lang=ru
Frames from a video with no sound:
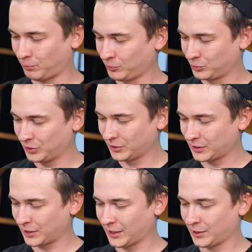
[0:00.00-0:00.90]
Получилась
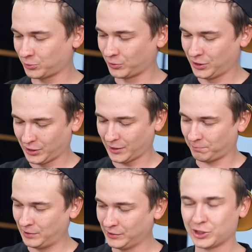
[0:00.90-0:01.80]
какая тоненькая
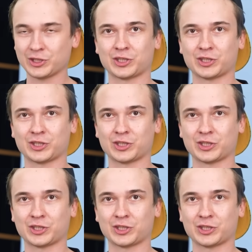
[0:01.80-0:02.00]
плиточка